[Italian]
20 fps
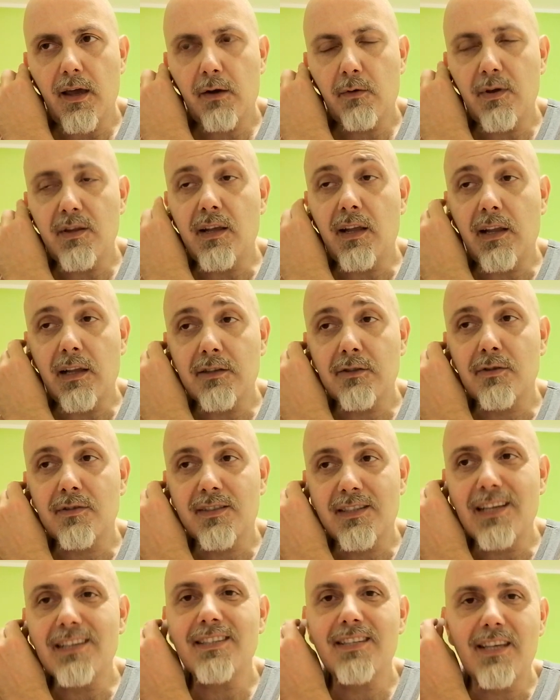E quindi la
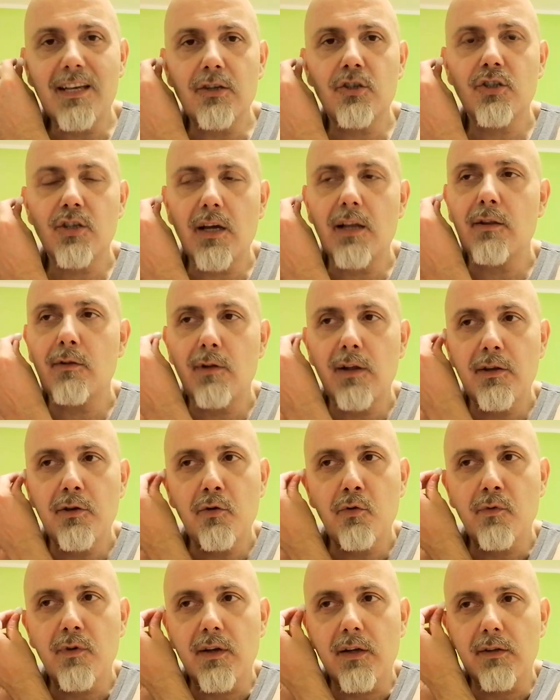Lazio sta schiacciando la
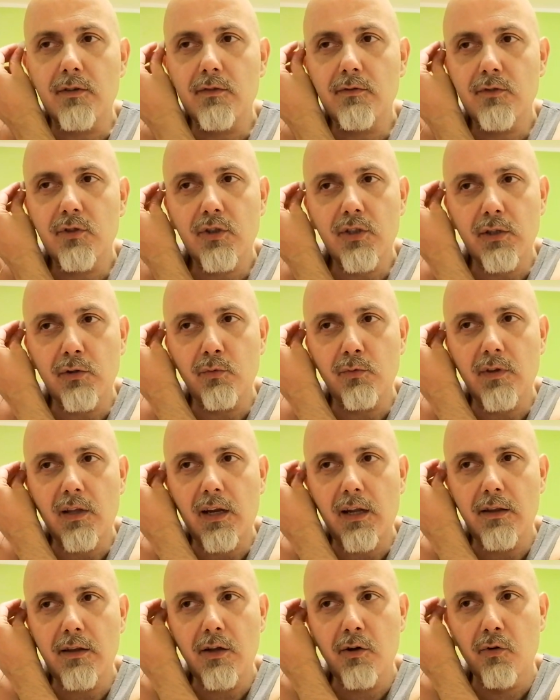Juve, cioè tu
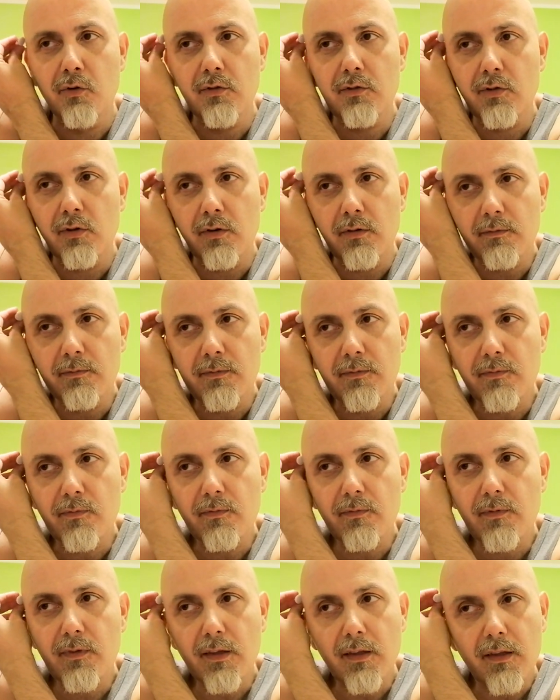te rendi conto?
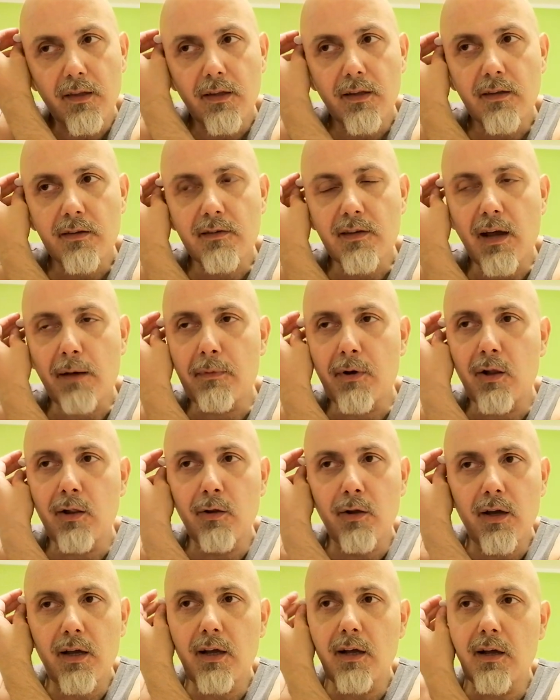Siamo
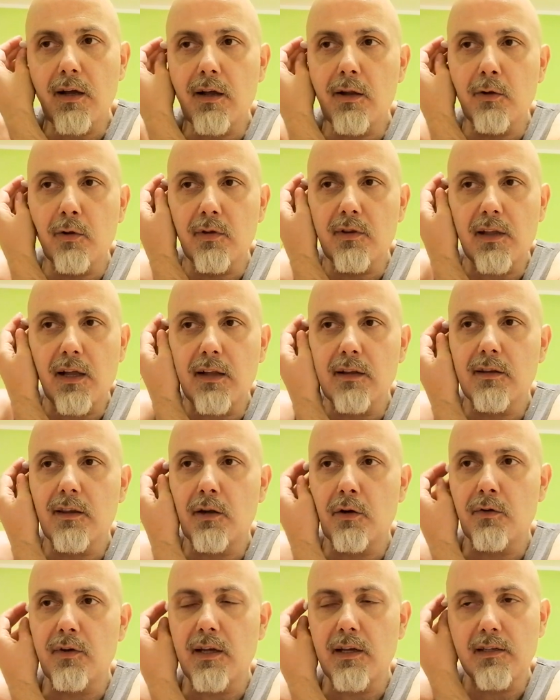
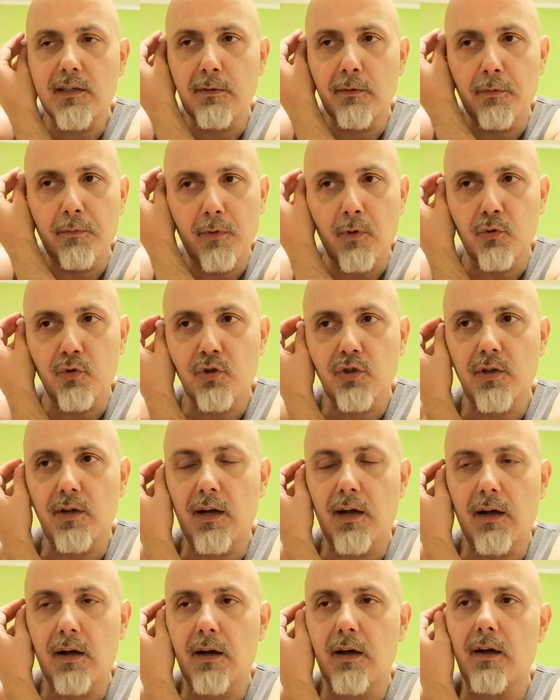all'89esimo, ma
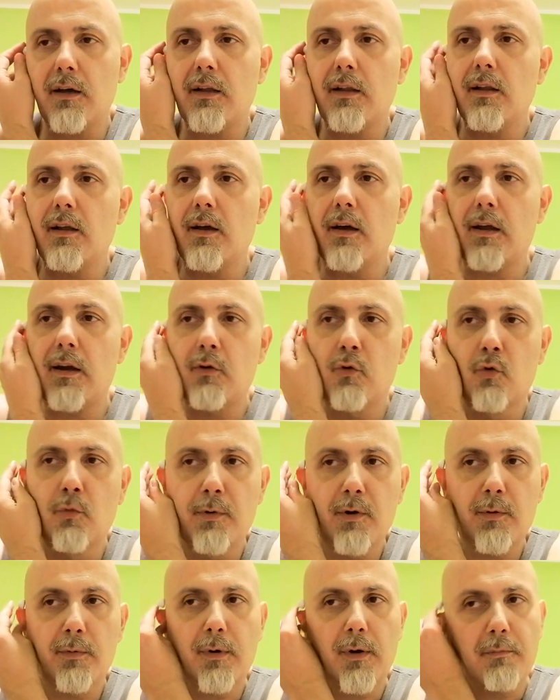uscirà il
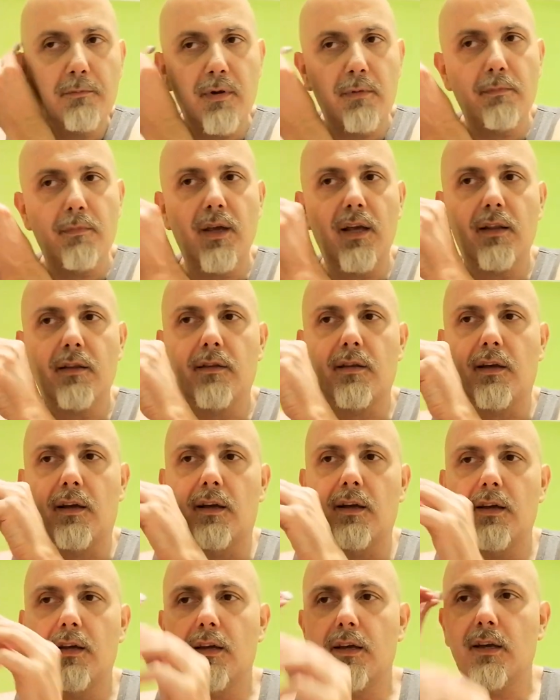recupero
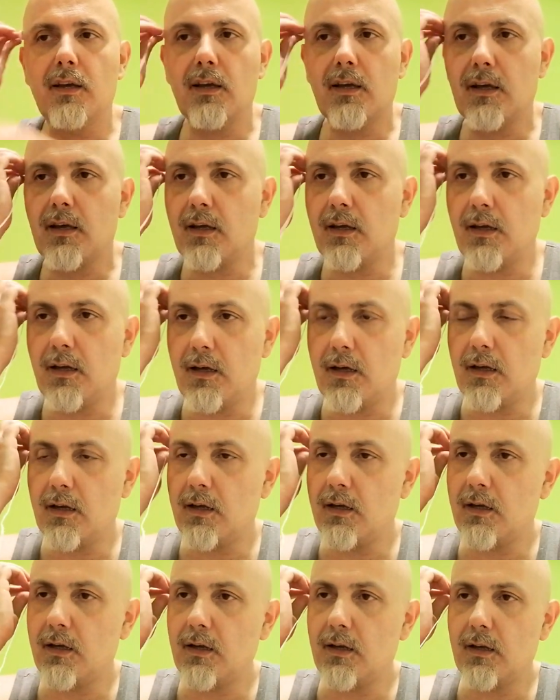probabilmente
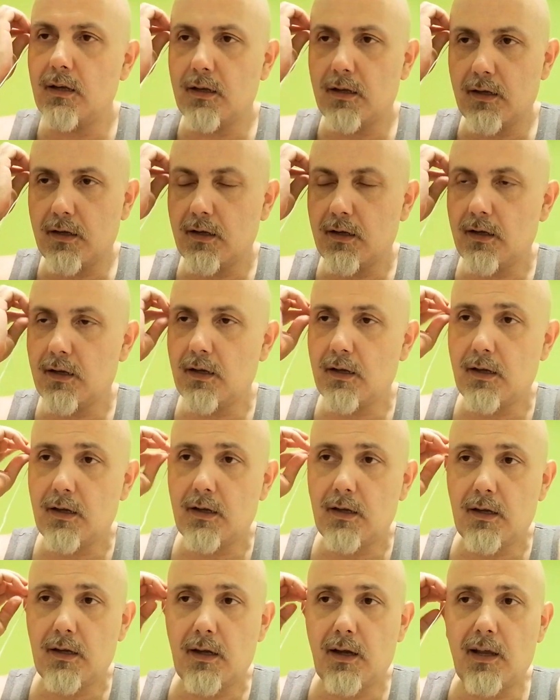e,
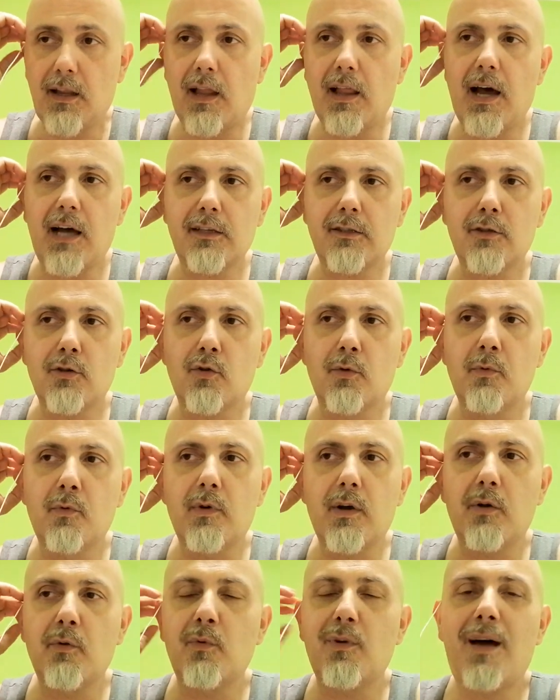e la Lazio
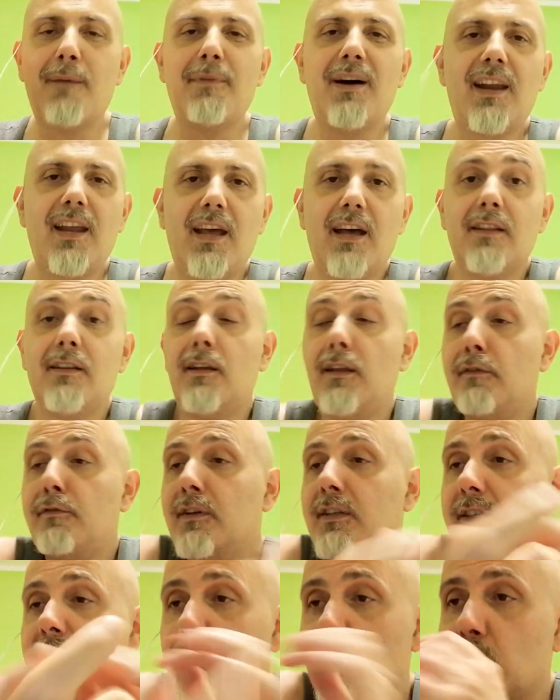comunque con una marea di
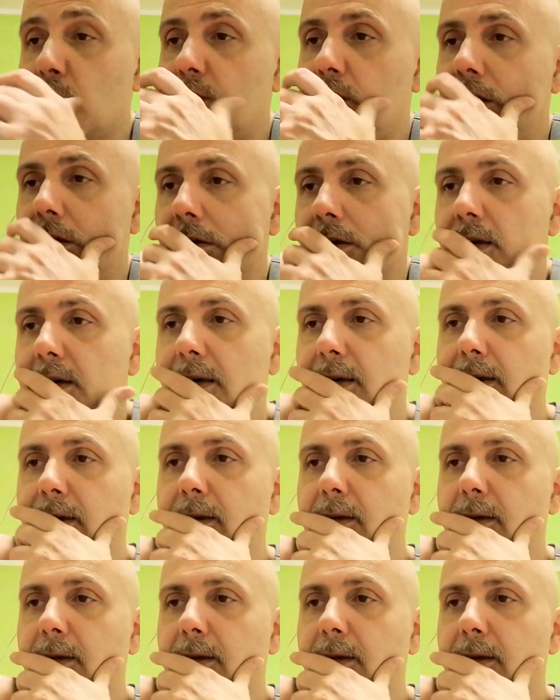defezioni